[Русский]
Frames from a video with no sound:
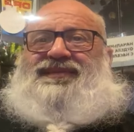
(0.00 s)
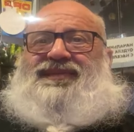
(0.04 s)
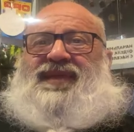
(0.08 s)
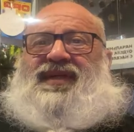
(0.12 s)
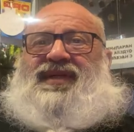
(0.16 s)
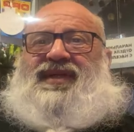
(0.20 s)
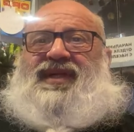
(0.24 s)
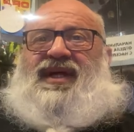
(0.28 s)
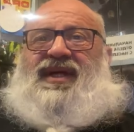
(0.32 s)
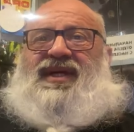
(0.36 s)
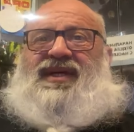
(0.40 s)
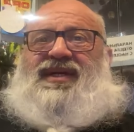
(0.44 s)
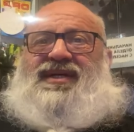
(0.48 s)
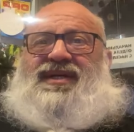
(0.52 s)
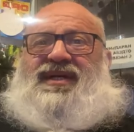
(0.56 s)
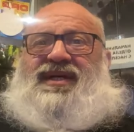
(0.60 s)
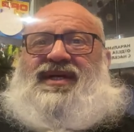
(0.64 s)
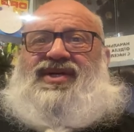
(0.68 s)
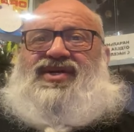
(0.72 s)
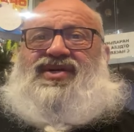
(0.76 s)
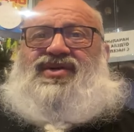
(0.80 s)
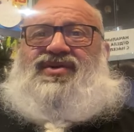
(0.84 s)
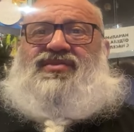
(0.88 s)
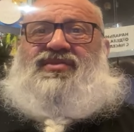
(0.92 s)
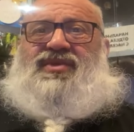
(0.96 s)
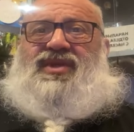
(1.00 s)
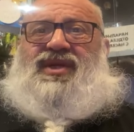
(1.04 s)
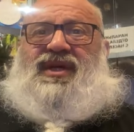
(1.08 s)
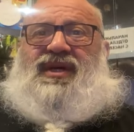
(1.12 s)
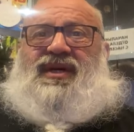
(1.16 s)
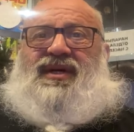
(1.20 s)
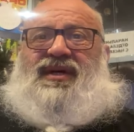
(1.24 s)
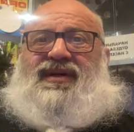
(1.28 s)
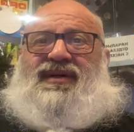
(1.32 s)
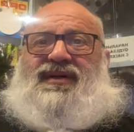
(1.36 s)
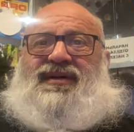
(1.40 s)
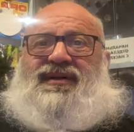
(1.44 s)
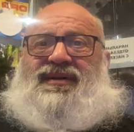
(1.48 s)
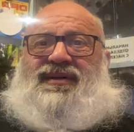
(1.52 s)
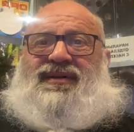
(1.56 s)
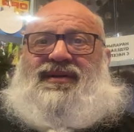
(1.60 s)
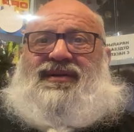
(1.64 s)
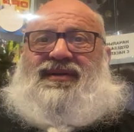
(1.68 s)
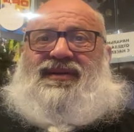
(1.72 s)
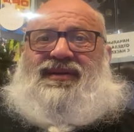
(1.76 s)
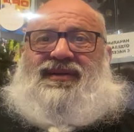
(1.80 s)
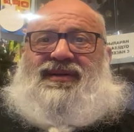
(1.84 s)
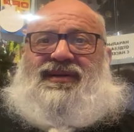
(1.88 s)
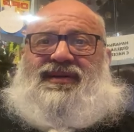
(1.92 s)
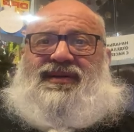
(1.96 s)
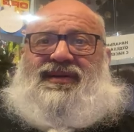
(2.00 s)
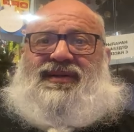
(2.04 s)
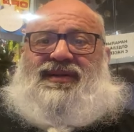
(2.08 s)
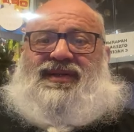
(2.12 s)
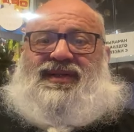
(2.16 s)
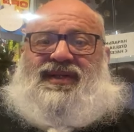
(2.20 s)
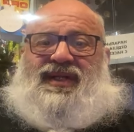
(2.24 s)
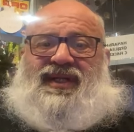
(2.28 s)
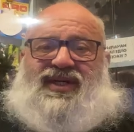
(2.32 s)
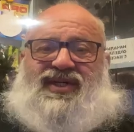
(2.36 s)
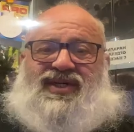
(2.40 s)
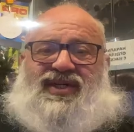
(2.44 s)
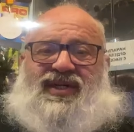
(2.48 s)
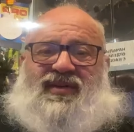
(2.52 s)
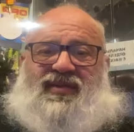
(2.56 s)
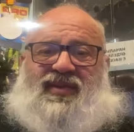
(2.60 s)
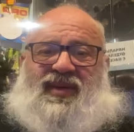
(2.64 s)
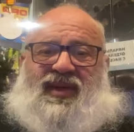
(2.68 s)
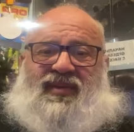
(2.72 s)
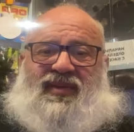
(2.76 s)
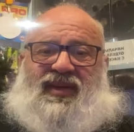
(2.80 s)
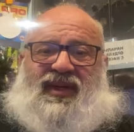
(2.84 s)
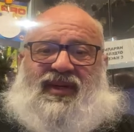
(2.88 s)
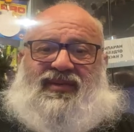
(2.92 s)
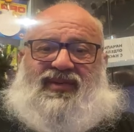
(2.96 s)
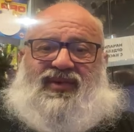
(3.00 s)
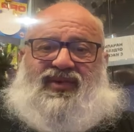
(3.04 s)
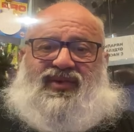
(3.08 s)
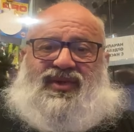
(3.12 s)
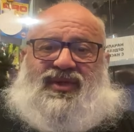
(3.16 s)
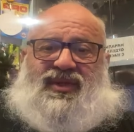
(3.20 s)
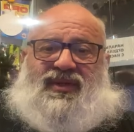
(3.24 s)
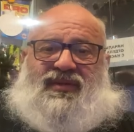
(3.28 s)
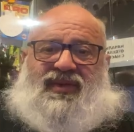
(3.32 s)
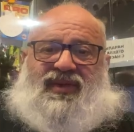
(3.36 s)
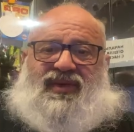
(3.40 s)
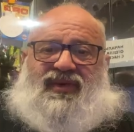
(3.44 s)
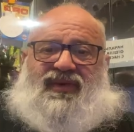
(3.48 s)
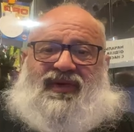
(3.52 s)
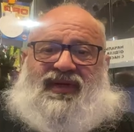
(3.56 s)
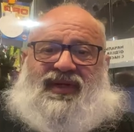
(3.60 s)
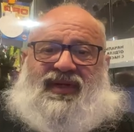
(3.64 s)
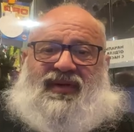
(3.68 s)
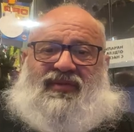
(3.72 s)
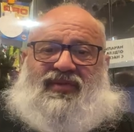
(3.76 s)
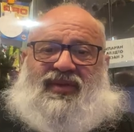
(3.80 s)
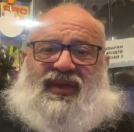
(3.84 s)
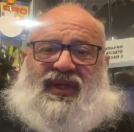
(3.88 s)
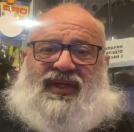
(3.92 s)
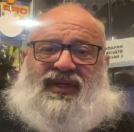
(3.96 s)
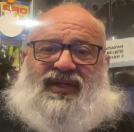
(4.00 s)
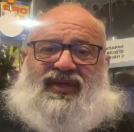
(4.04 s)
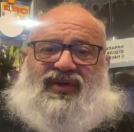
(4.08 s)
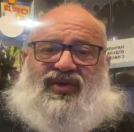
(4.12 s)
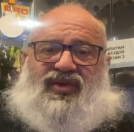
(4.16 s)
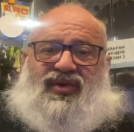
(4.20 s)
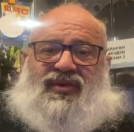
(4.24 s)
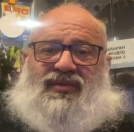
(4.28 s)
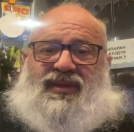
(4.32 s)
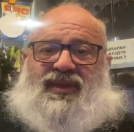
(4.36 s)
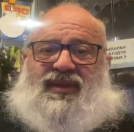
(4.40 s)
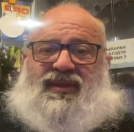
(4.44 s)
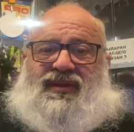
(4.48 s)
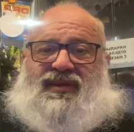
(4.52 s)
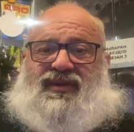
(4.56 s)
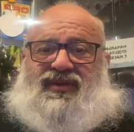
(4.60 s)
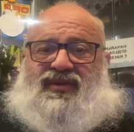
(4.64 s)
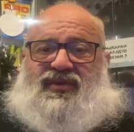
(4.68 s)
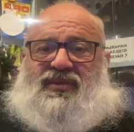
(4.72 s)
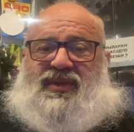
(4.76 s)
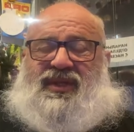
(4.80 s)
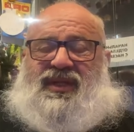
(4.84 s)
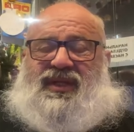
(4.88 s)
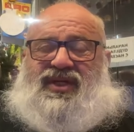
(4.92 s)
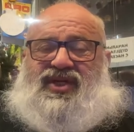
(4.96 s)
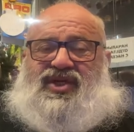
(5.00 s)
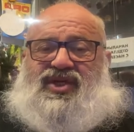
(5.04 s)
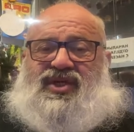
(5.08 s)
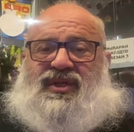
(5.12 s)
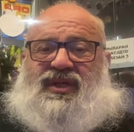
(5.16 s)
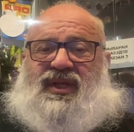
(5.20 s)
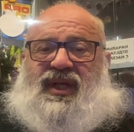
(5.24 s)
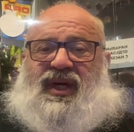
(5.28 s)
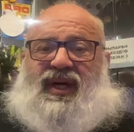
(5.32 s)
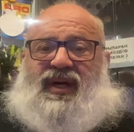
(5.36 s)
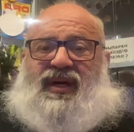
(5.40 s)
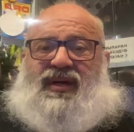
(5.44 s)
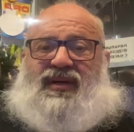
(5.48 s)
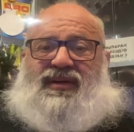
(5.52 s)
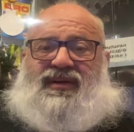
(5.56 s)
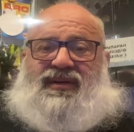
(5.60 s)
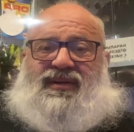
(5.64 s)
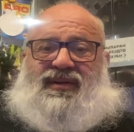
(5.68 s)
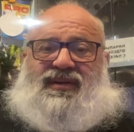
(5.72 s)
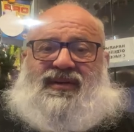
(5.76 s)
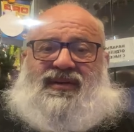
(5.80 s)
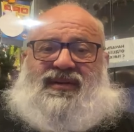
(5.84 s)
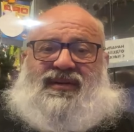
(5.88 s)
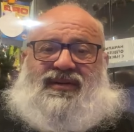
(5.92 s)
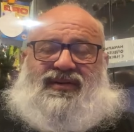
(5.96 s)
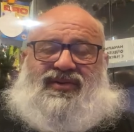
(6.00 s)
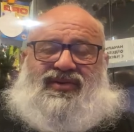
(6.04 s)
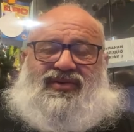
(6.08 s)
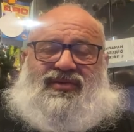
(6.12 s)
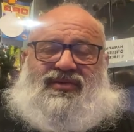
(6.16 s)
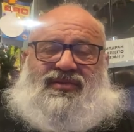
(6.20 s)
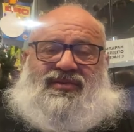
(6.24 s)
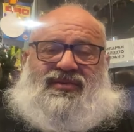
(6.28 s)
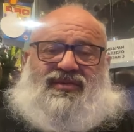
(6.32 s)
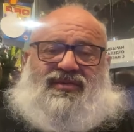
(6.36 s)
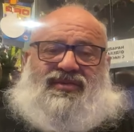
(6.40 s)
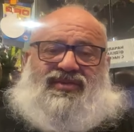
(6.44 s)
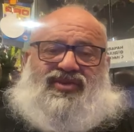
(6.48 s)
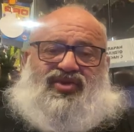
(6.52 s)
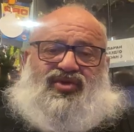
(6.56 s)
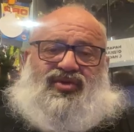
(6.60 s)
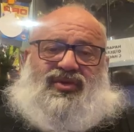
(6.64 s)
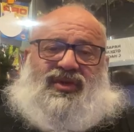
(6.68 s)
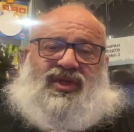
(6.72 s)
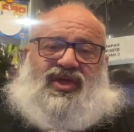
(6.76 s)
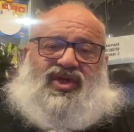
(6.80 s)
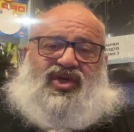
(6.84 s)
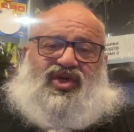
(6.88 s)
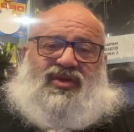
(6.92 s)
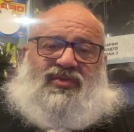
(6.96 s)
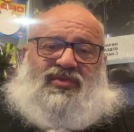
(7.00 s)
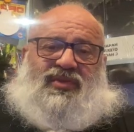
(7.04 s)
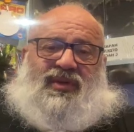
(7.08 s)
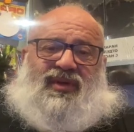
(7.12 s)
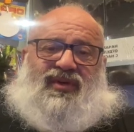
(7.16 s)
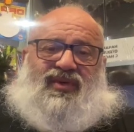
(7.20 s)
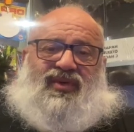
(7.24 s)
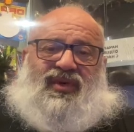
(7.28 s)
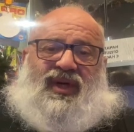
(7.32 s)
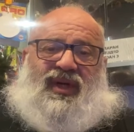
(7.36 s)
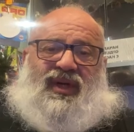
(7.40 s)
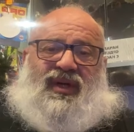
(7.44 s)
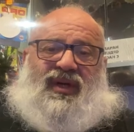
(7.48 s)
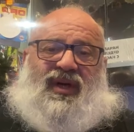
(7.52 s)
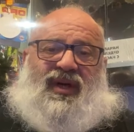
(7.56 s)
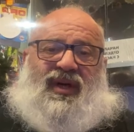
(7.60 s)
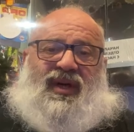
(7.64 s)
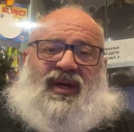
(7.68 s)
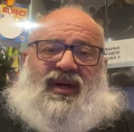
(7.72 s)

Наталья, знаешь, у меня страшная проблема у самого в этом плане дома. У меня жена э, жуткий шопоголик.